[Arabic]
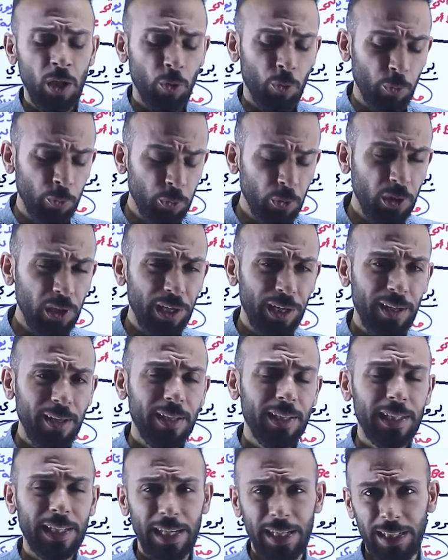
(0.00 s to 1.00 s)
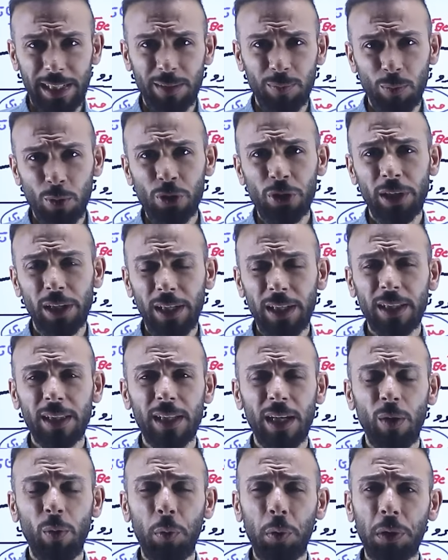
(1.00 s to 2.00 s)
وقلنا كانت
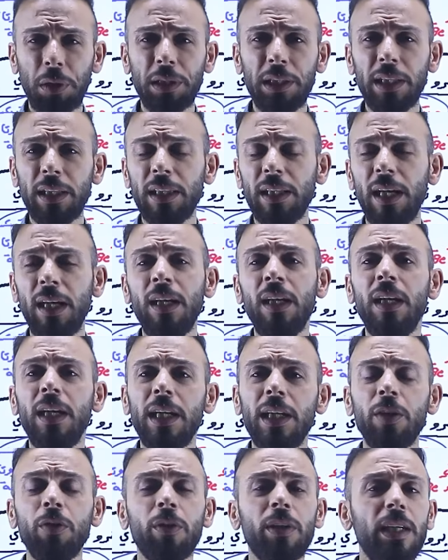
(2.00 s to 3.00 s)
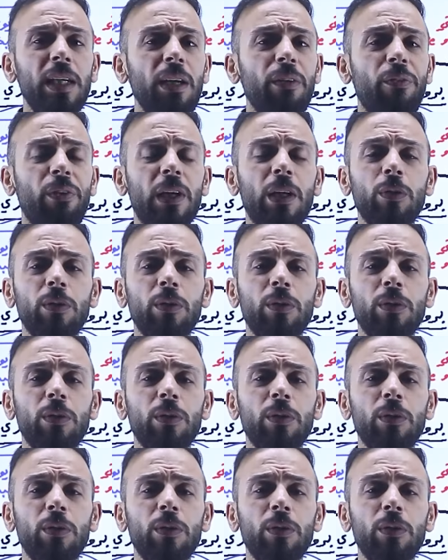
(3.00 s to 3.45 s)
مشكلتنا أو عقدتنا أنه كيف